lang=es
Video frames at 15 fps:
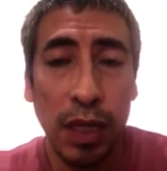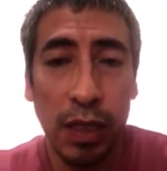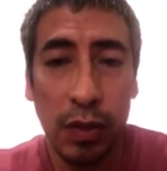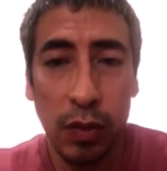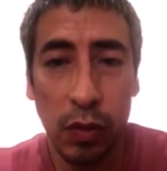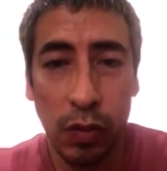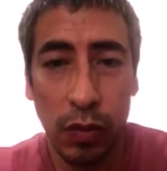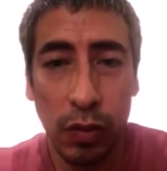
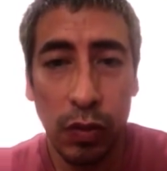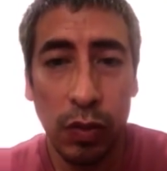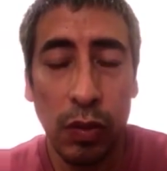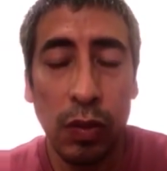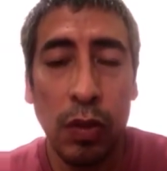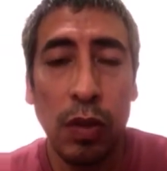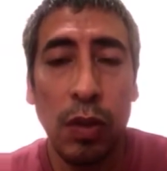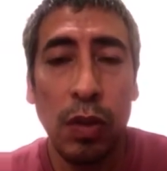su,
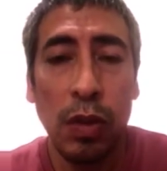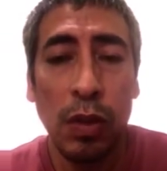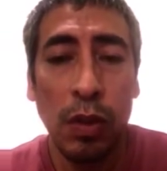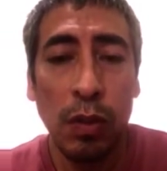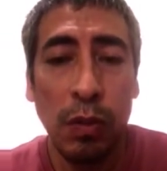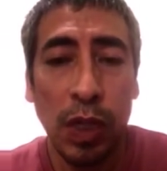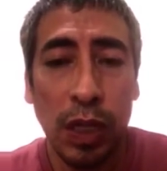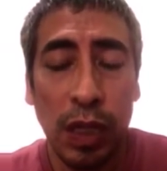
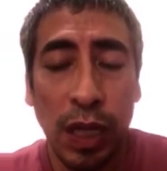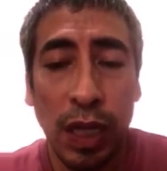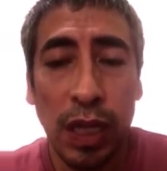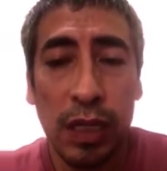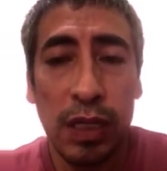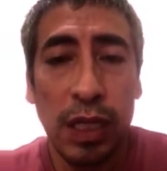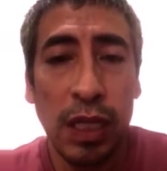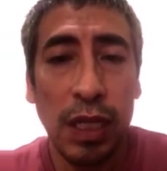
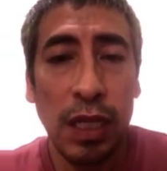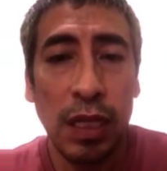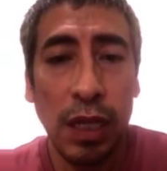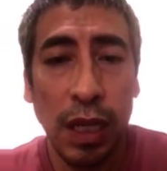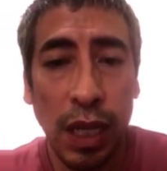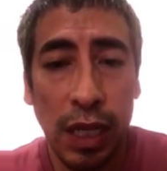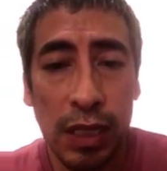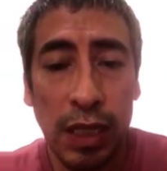manténganse en
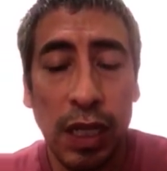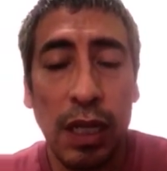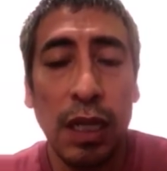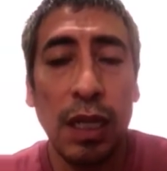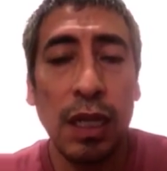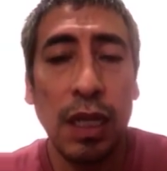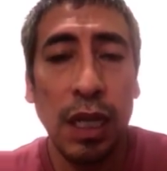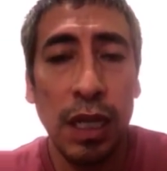la casa,
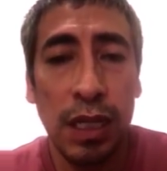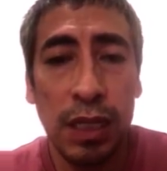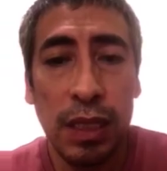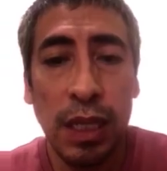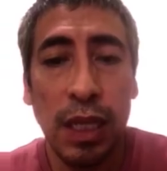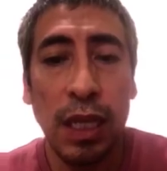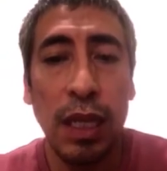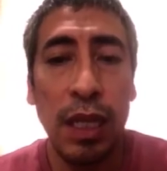
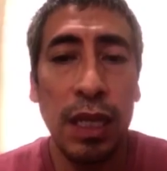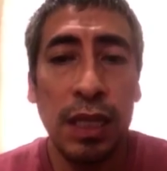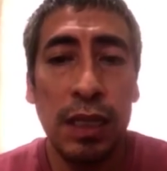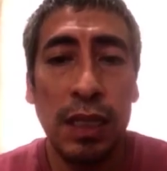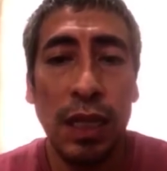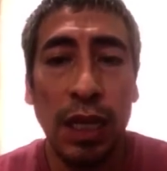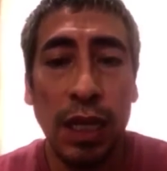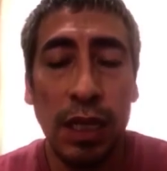quédense,
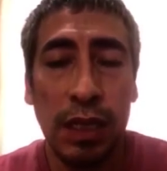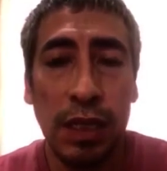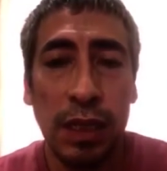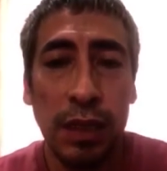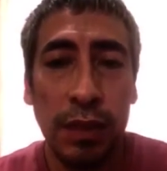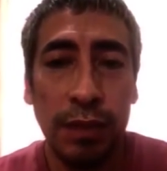quédense en casa.